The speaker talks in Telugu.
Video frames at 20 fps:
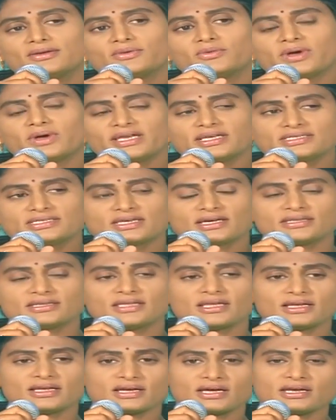వైఎస్ఆర్
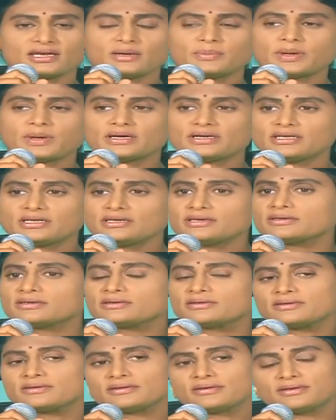తెలంగాణ పార్టీ
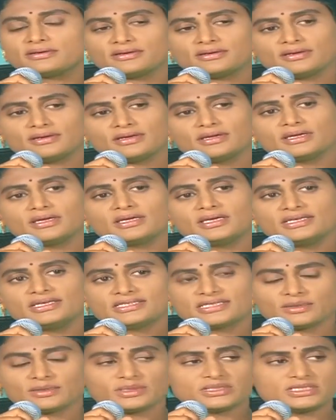ఈ
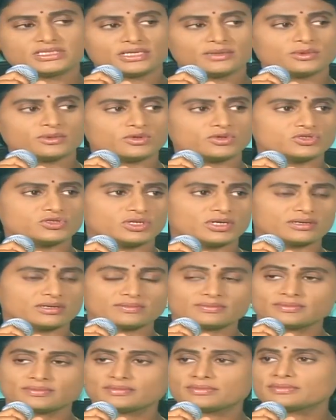సంవత్సరం రోజుల
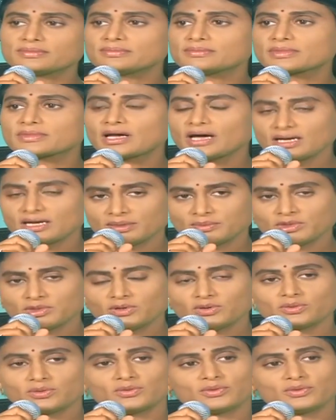కాలంలో